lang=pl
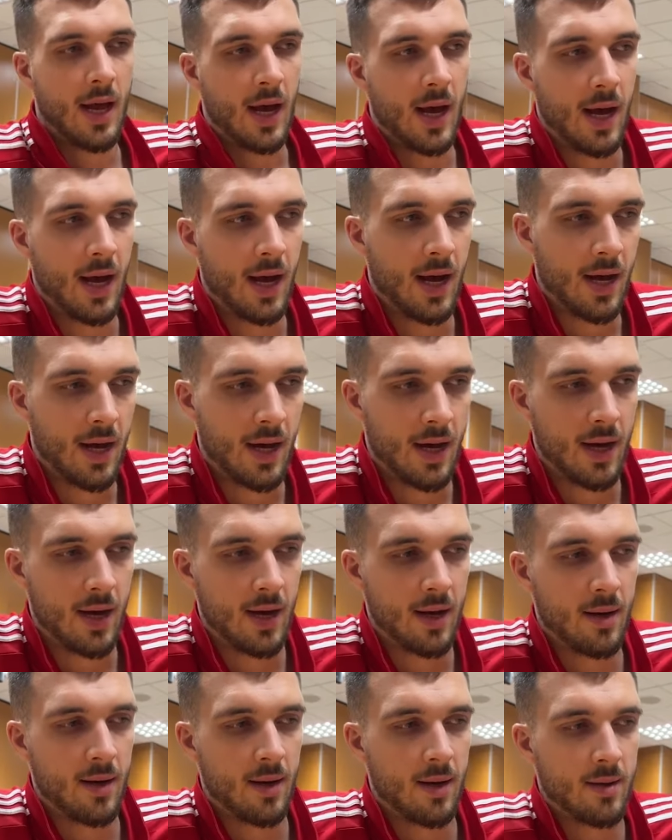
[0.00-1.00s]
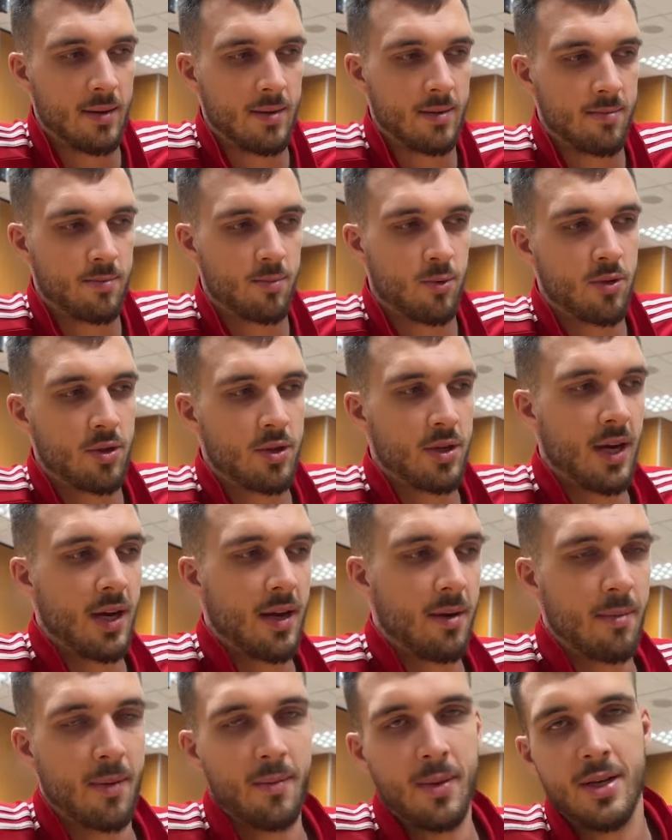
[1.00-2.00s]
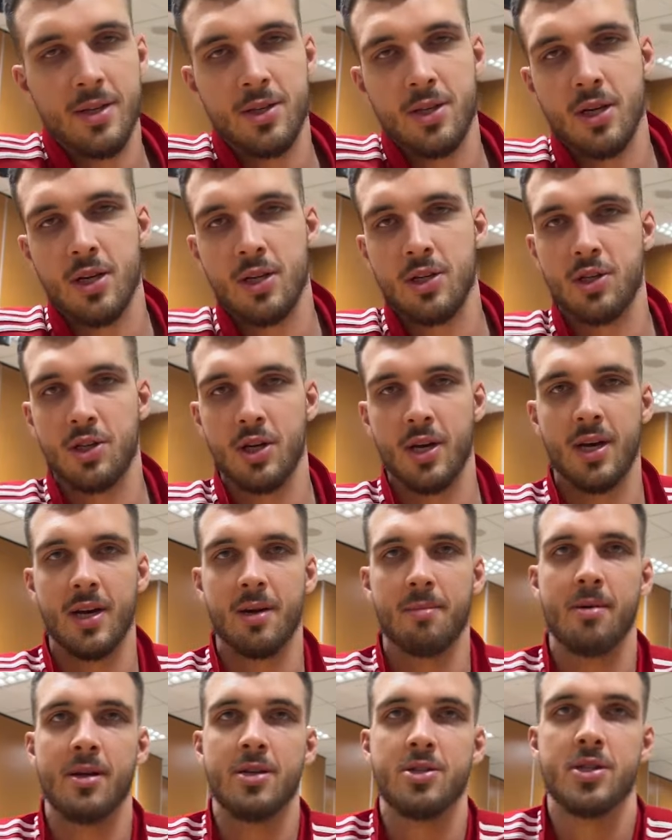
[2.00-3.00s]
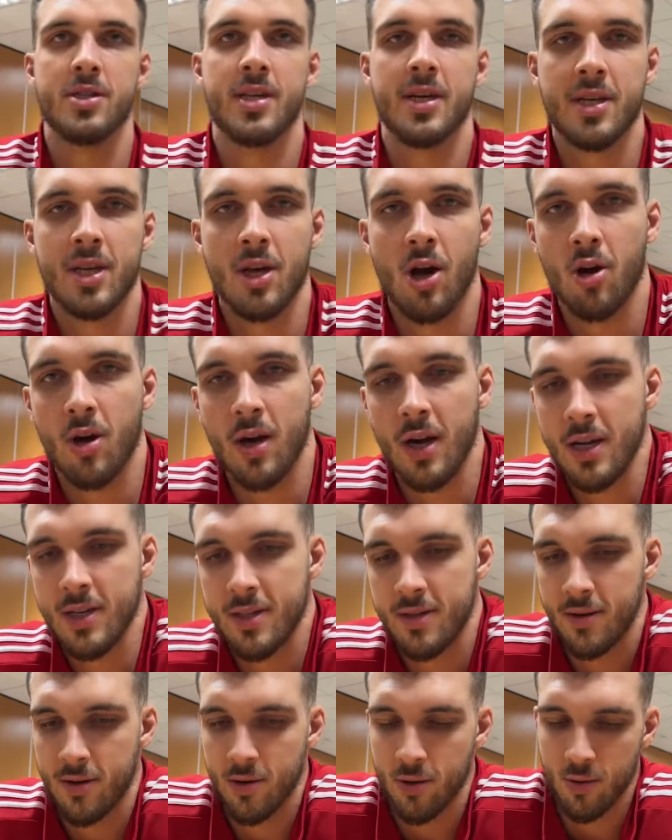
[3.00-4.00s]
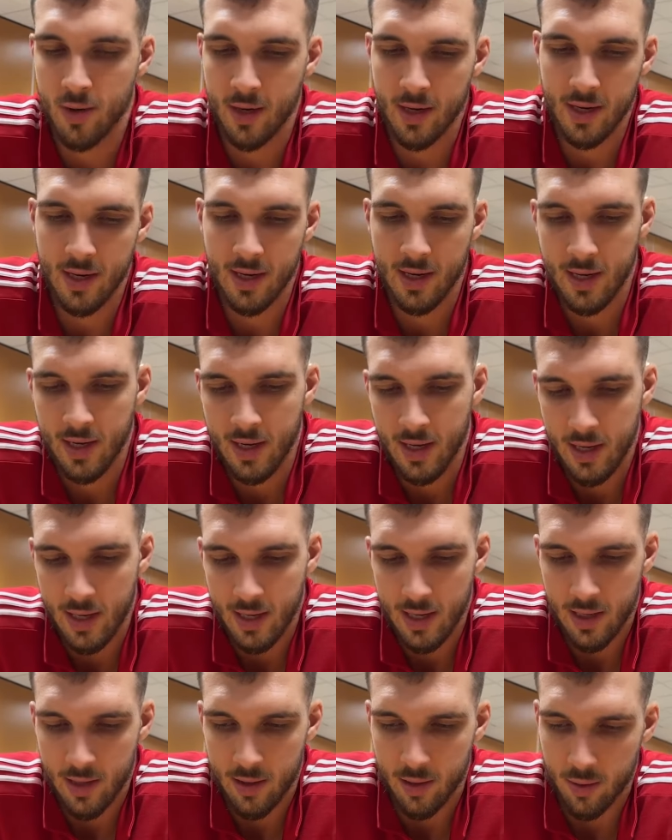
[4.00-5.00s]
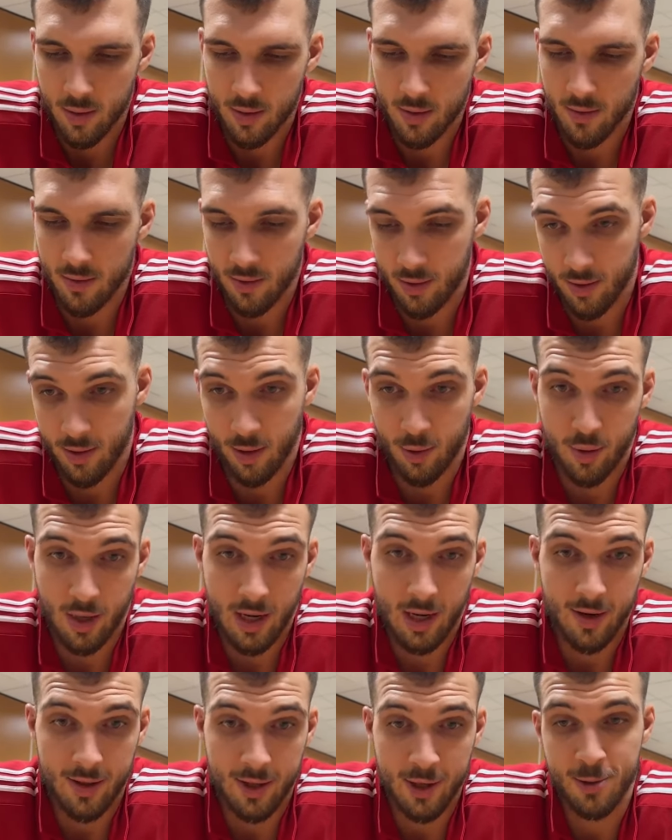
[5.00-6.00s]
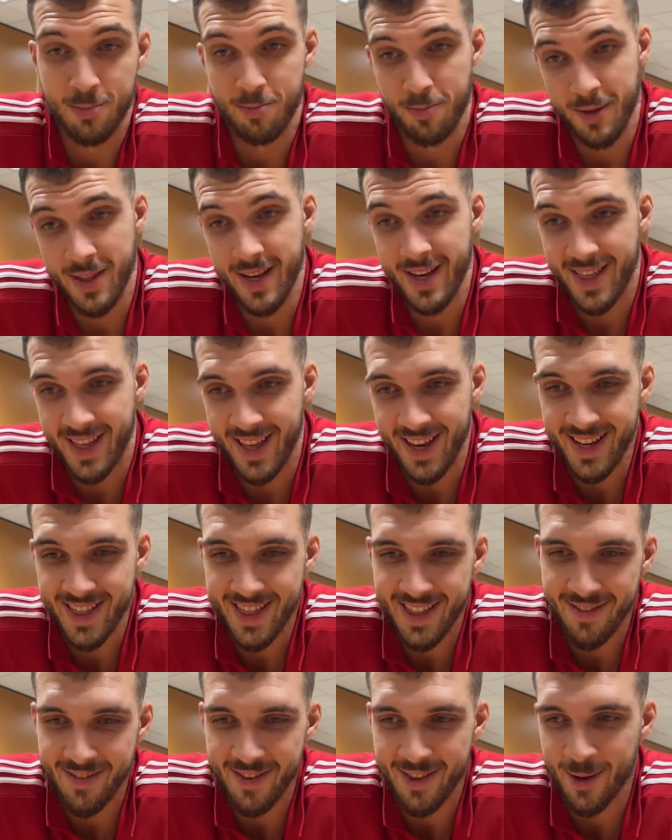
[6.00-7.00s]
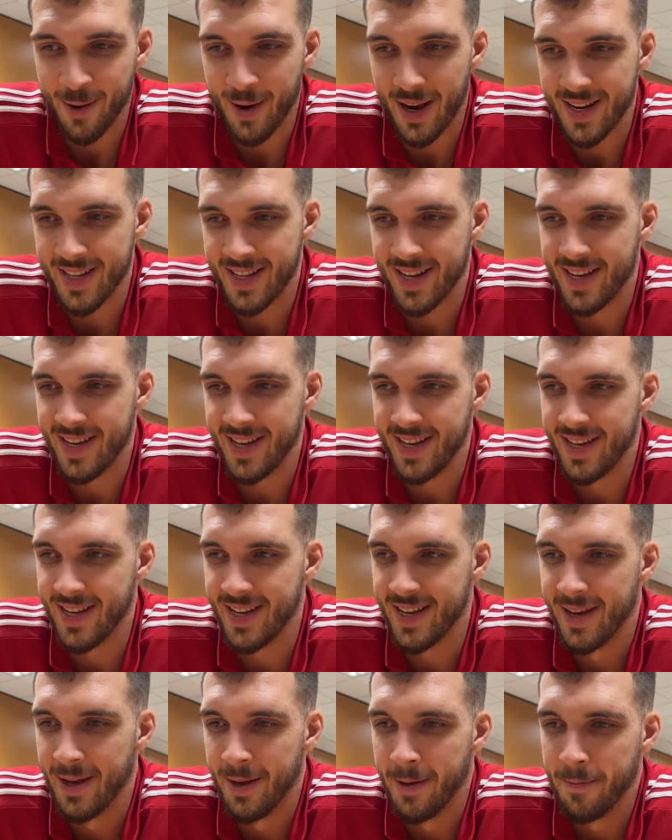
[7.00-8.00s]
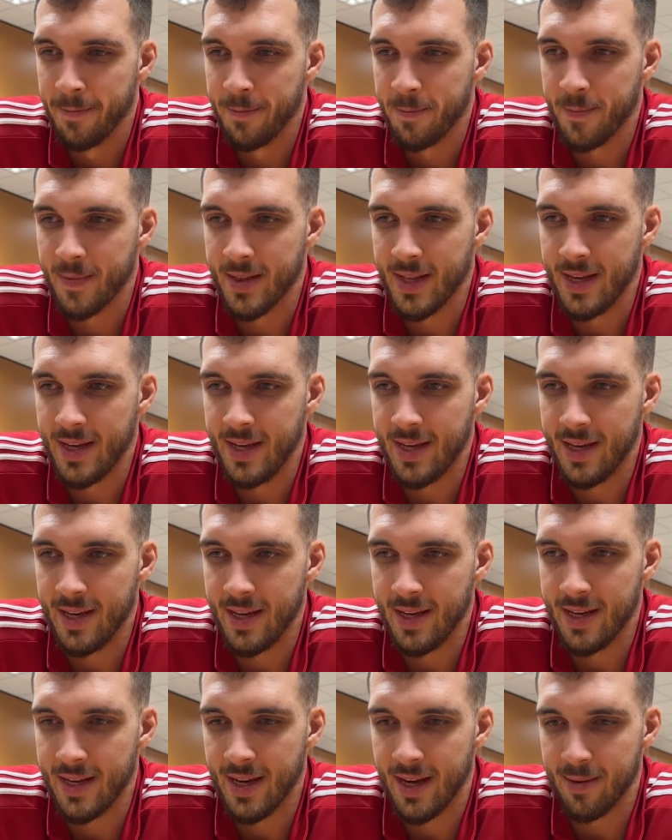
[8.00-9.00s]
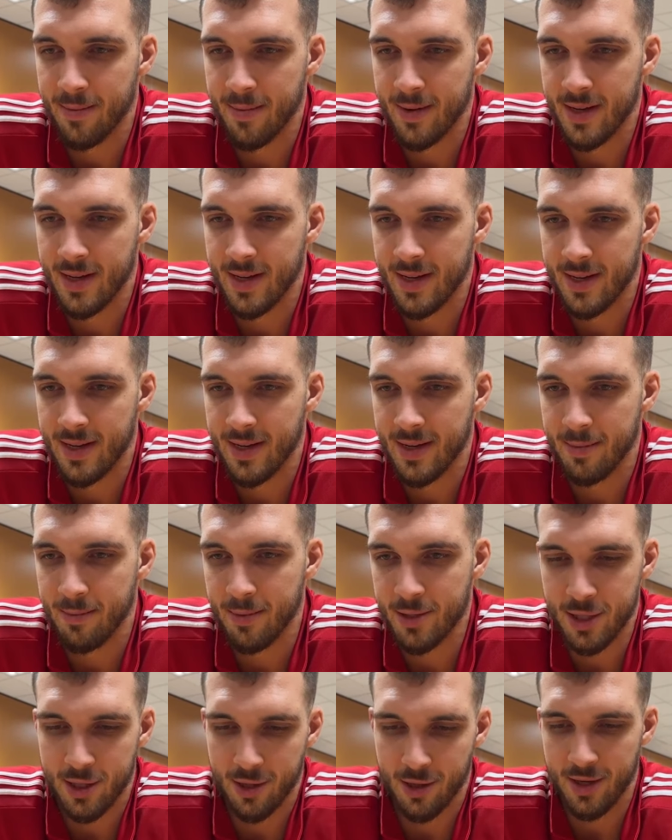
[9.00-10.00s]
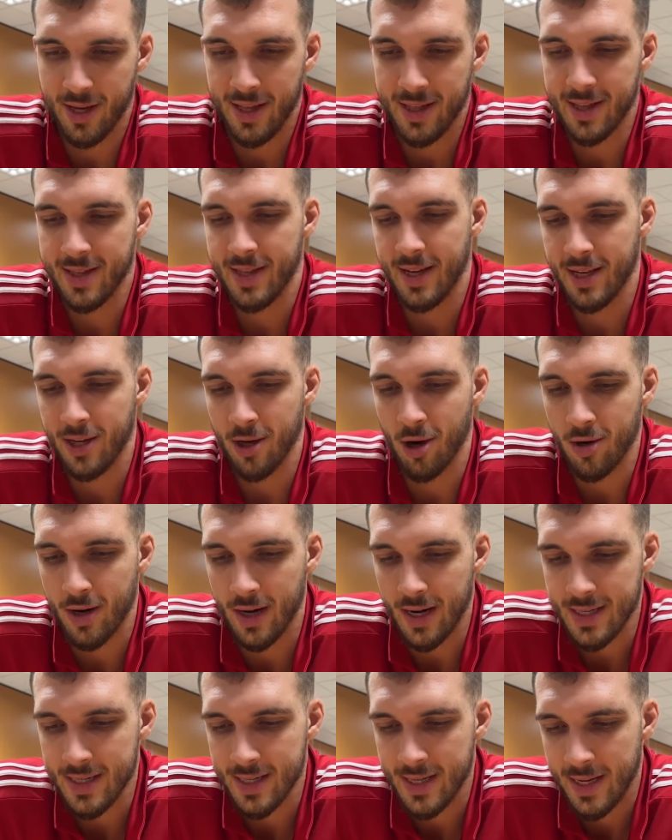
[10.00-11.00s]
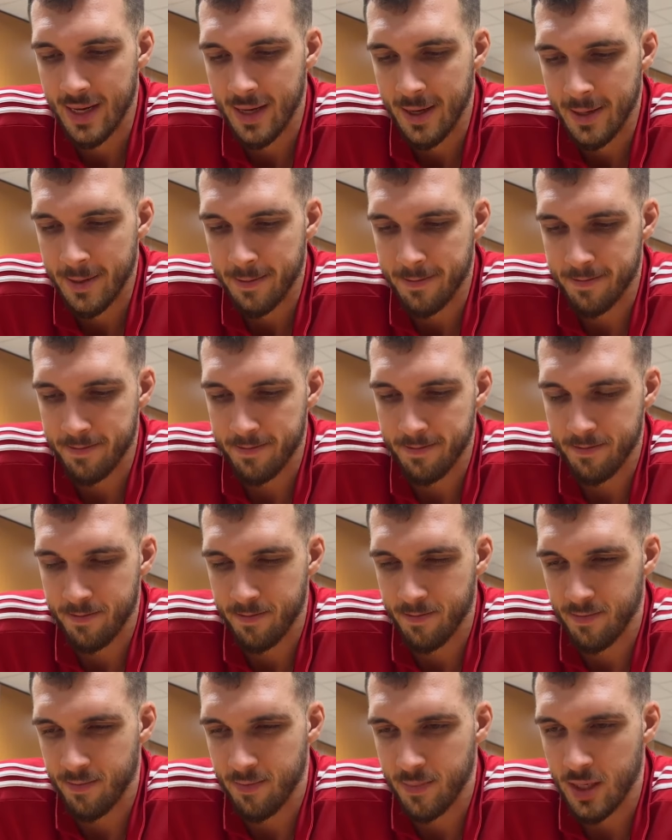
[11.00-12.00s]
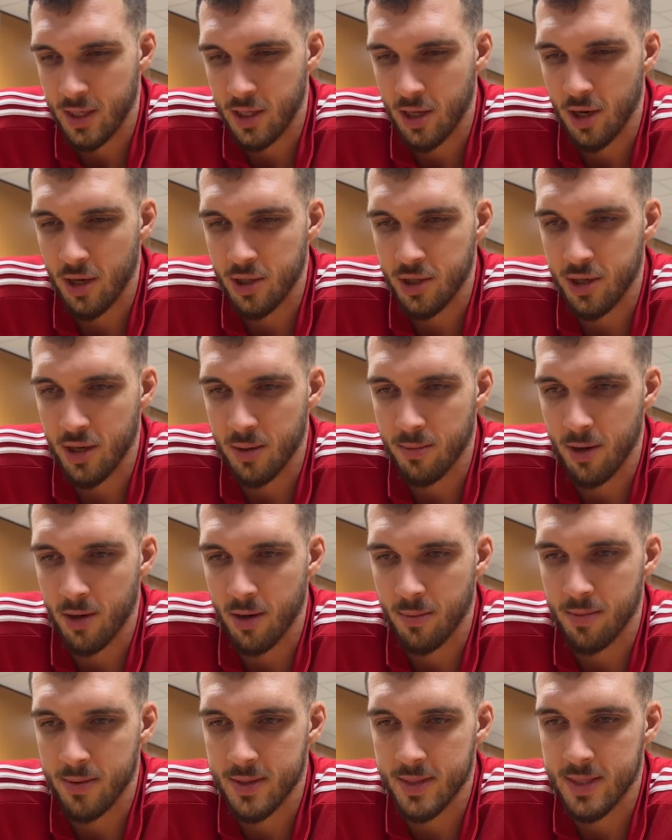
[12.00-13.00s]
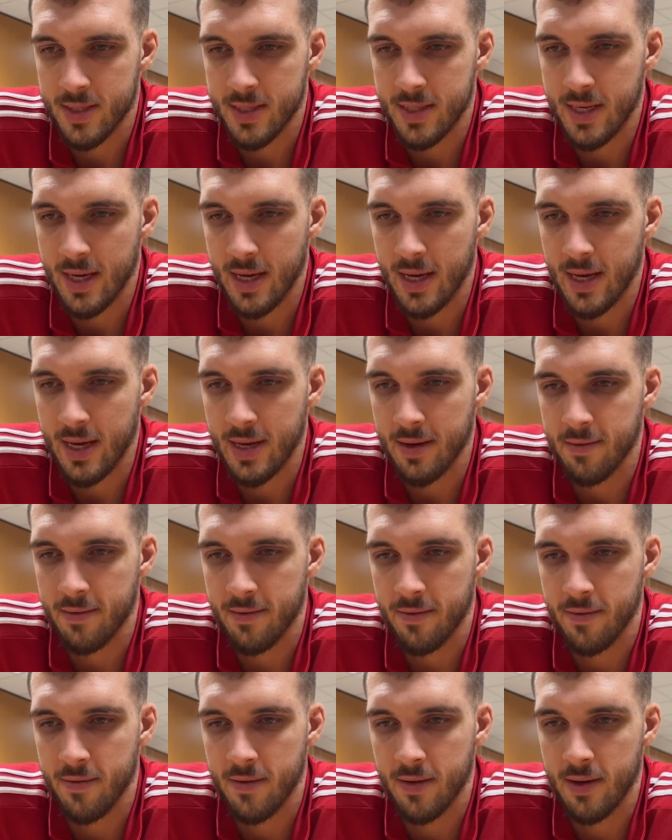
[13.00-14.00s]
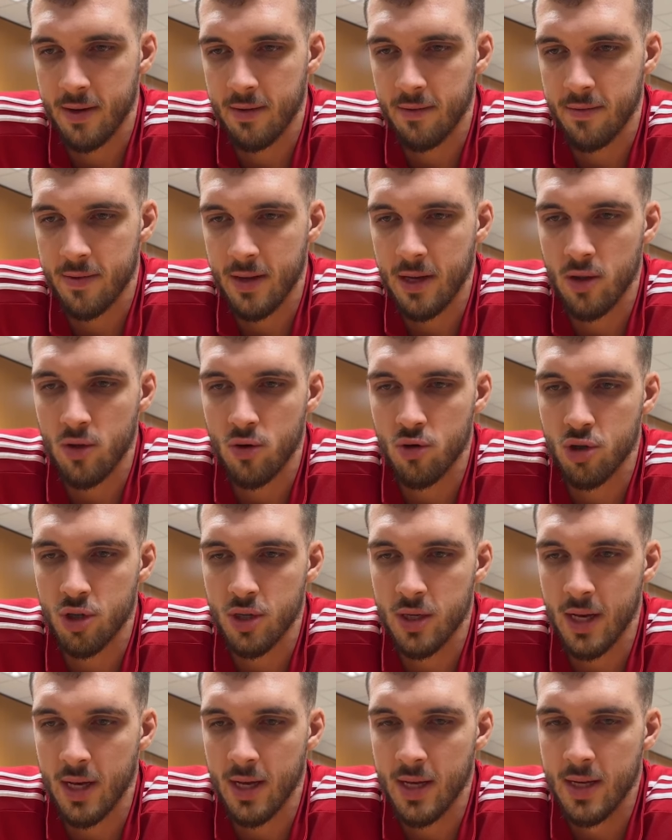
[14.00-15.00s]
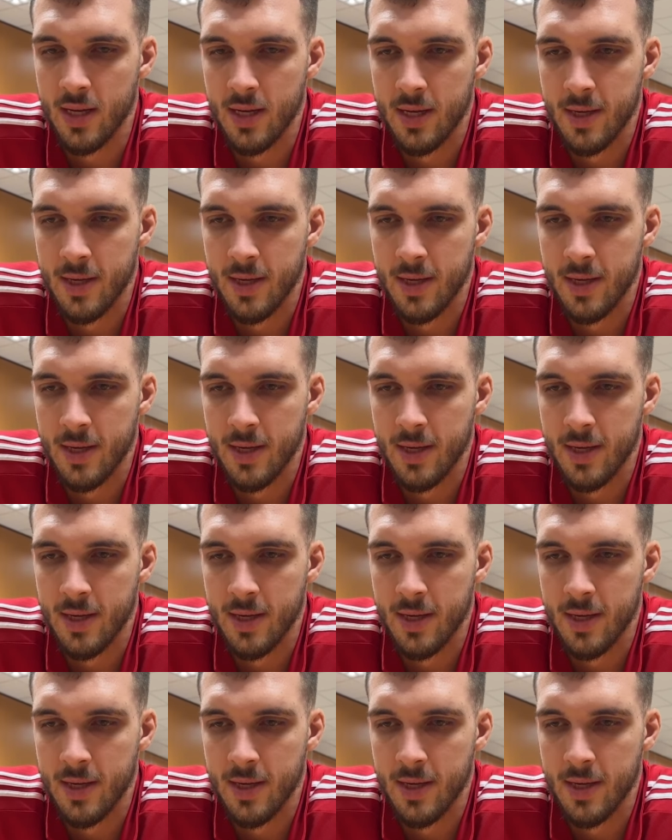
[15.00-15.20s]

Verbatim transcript: A później mam nadzieję, że będzie taki okres, który, do którego też podejdę indywidualnie i, i jakby będzie to jeden taki okres. Mm, jeśli chodzi o moją pozycję w, w tej drużynie, mm,